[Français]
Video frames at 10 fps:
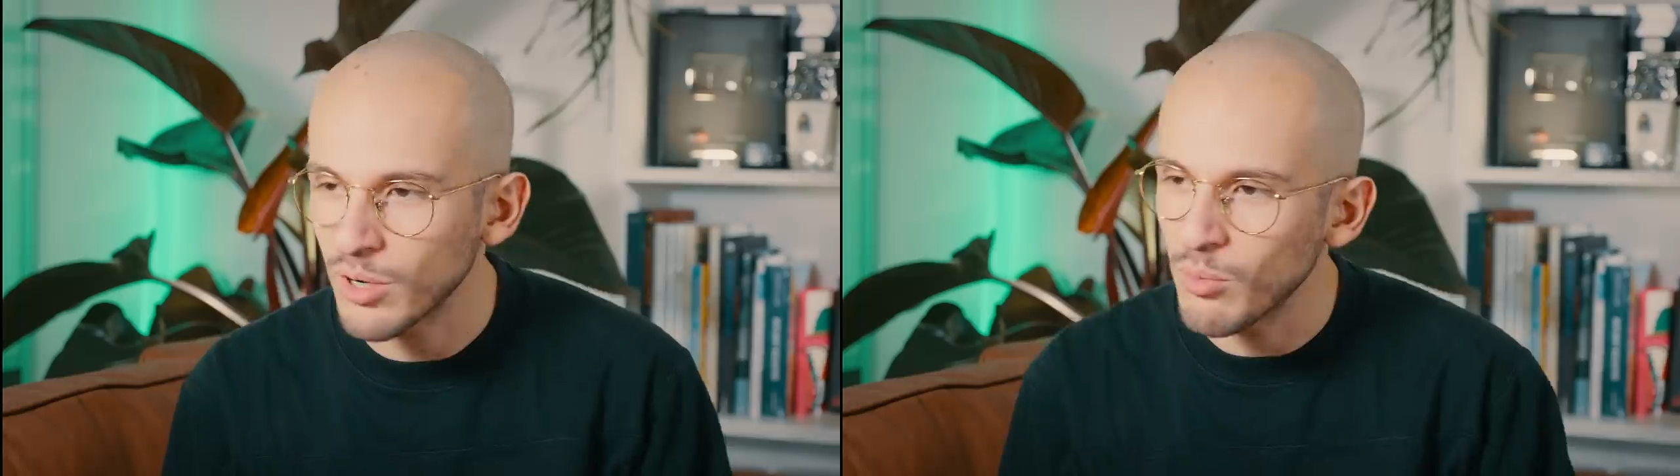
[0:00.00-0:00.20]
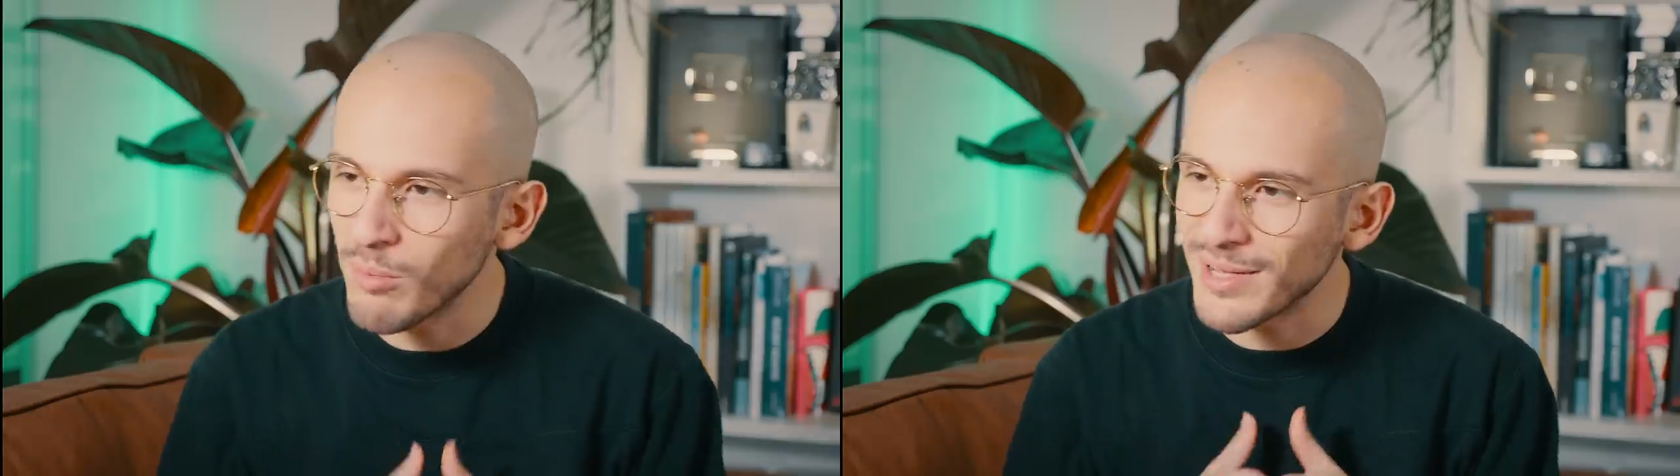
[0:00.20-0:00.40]

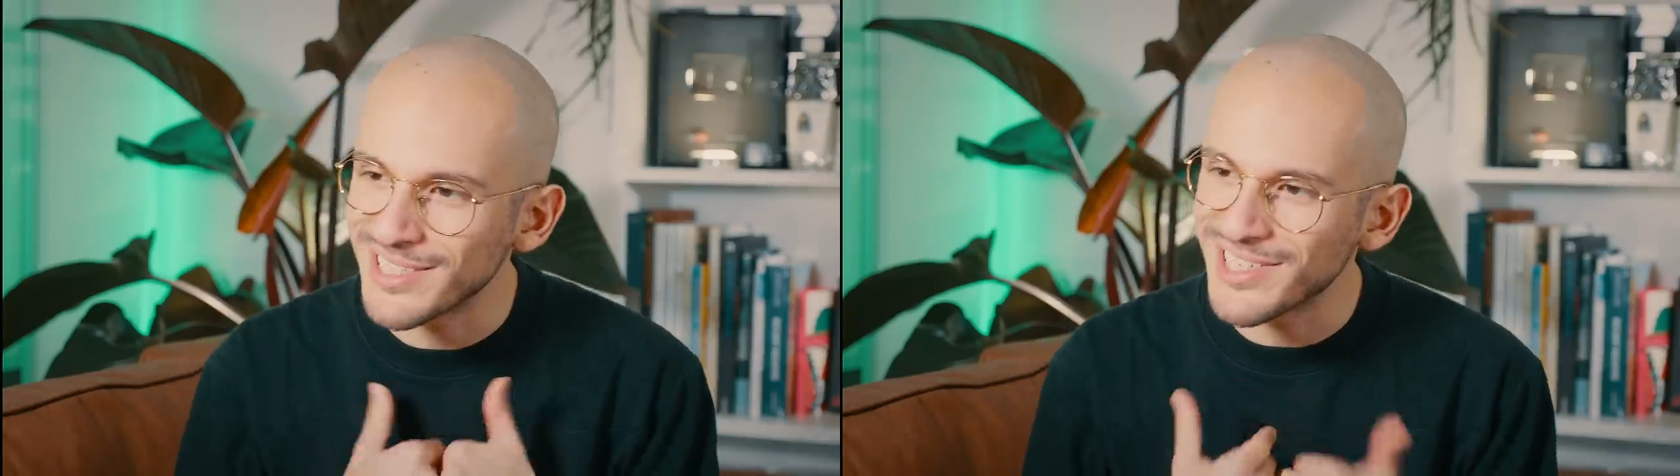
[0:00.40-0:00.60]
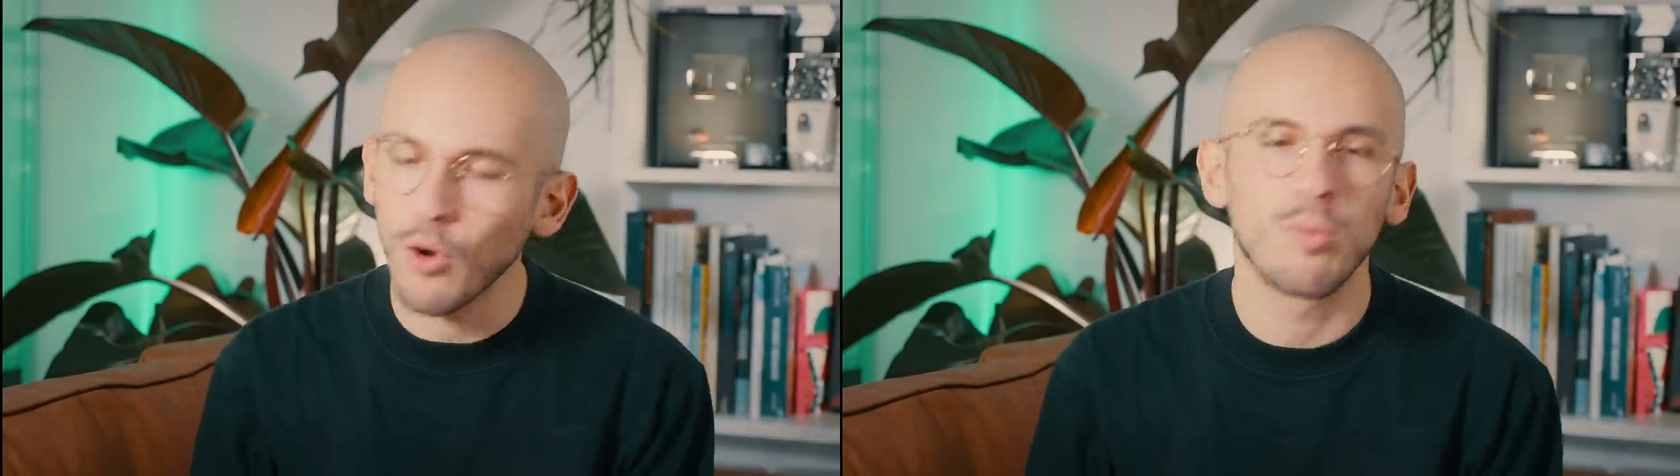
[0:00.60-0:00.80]
Genre moi, on m'a
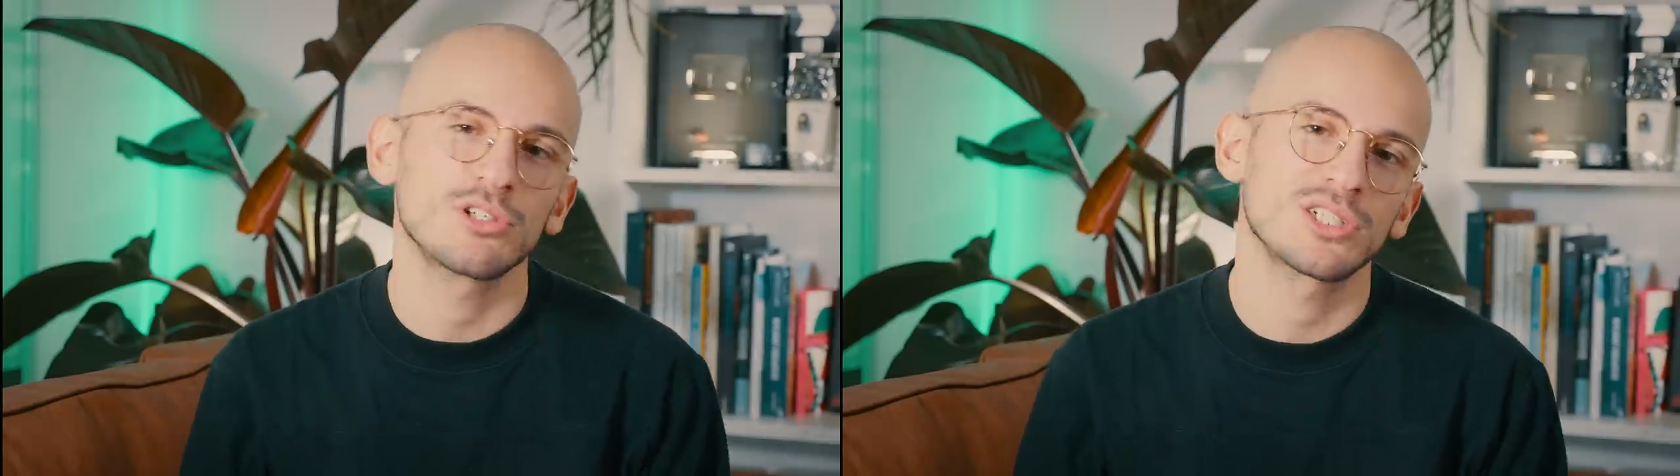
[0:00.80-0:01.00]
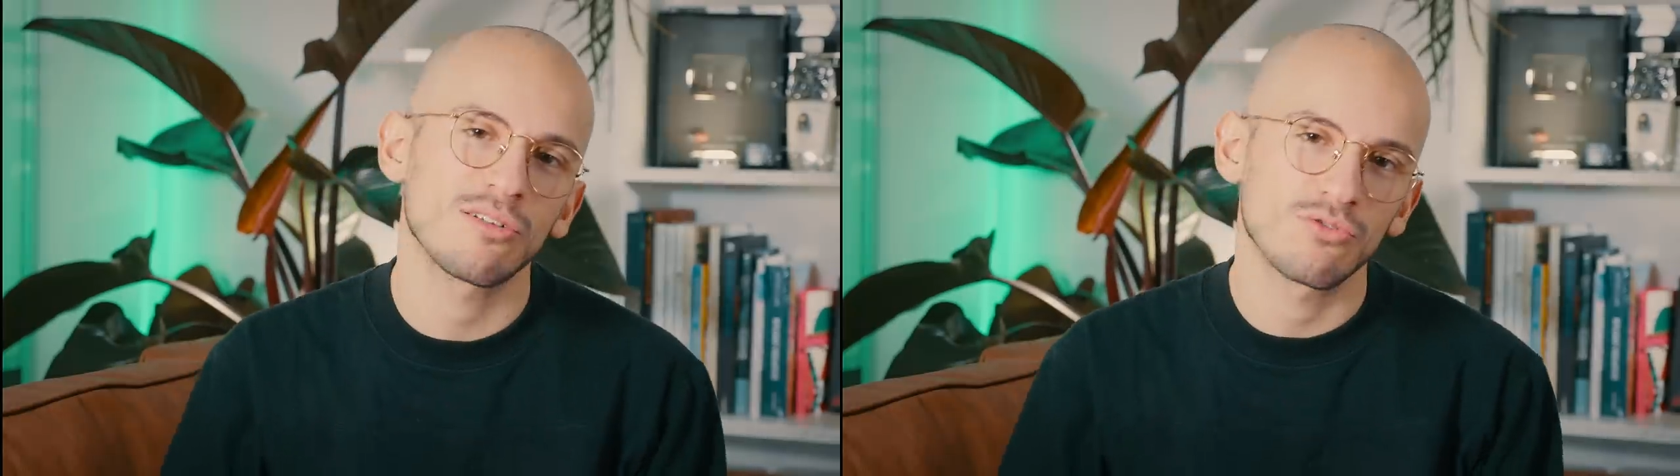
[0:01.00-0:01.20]
déjà
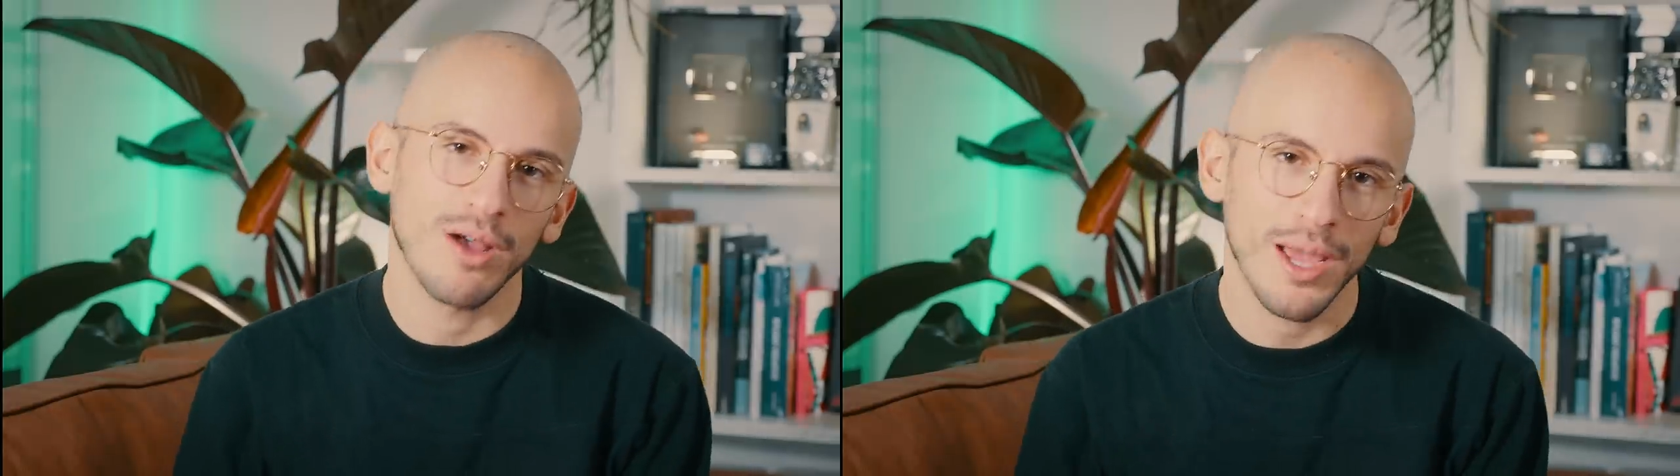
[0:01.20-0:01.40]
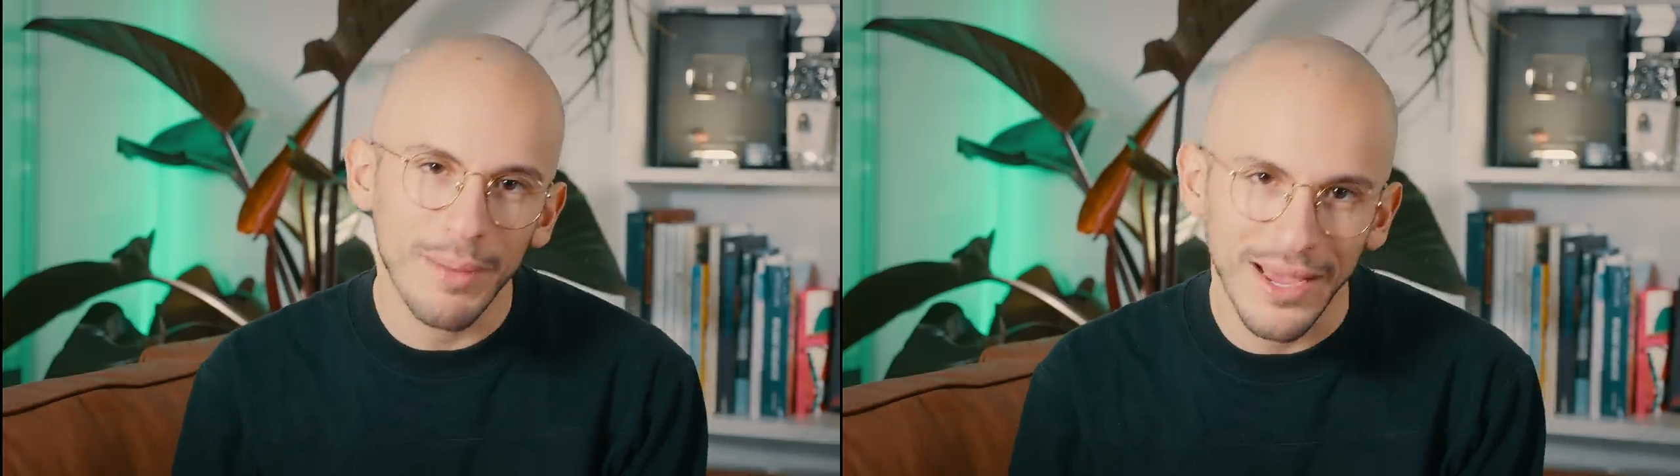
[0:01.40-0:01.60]
reproché en
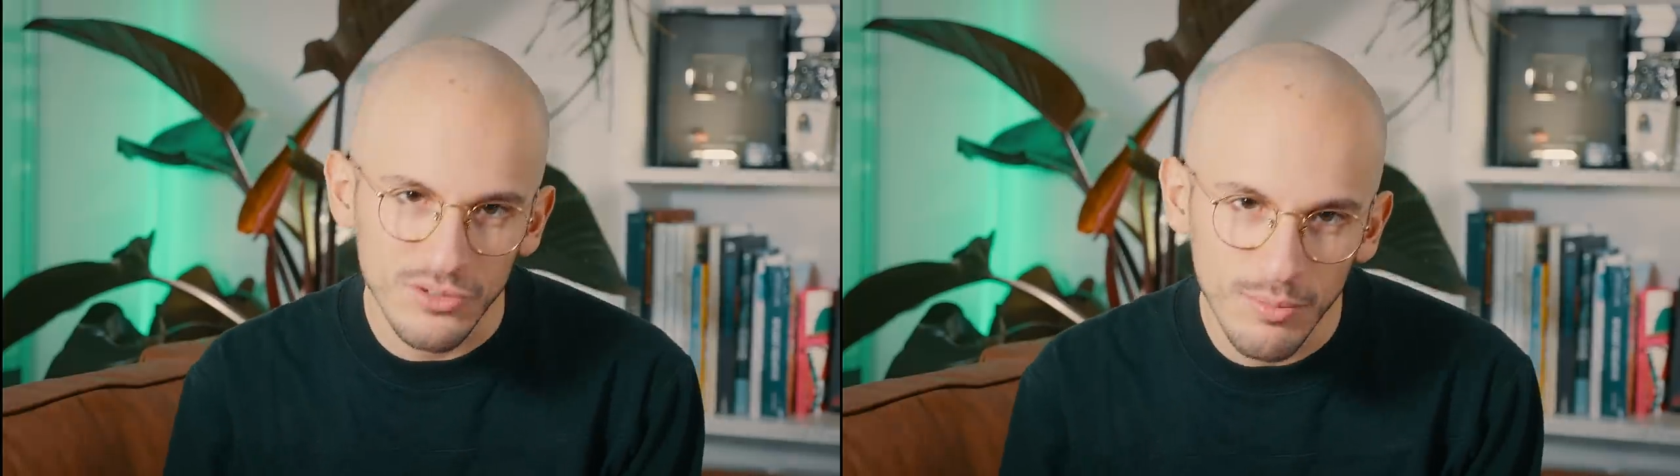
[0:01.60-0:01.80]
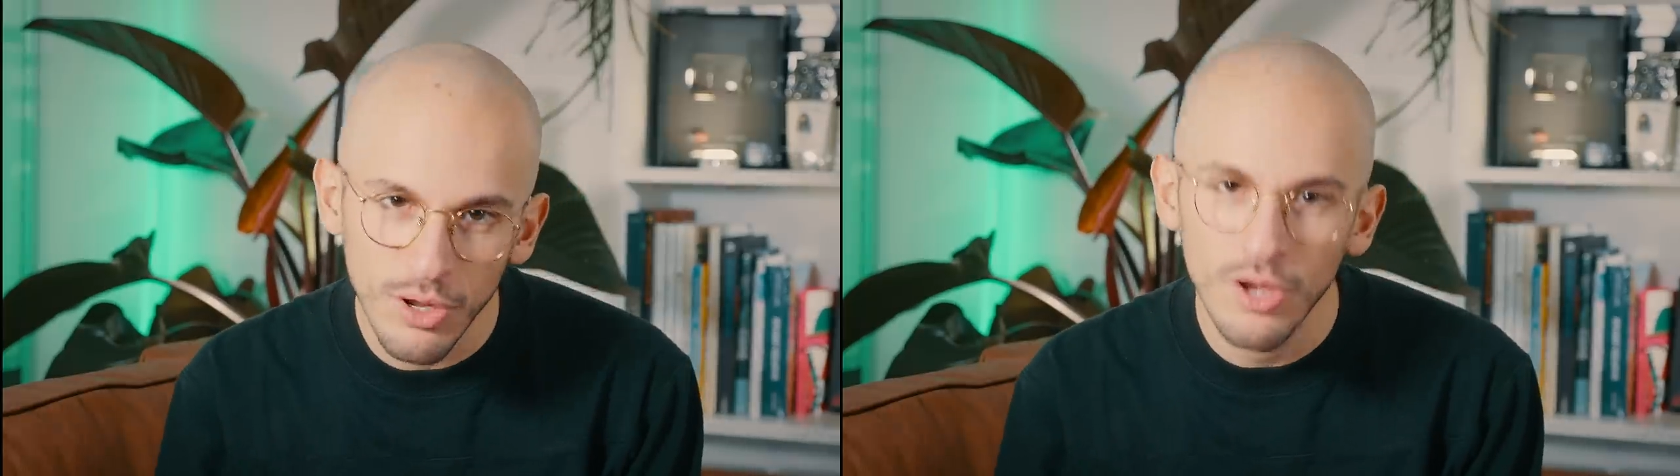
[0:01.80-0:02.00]
soirée, par
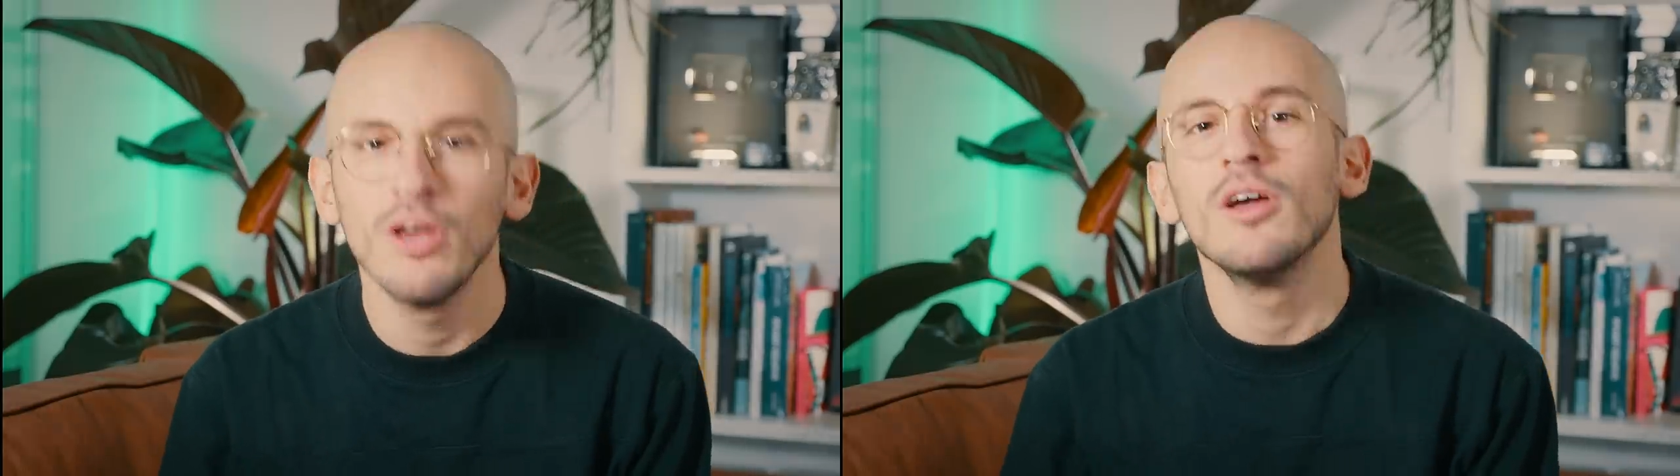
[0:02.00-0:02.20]
exemple,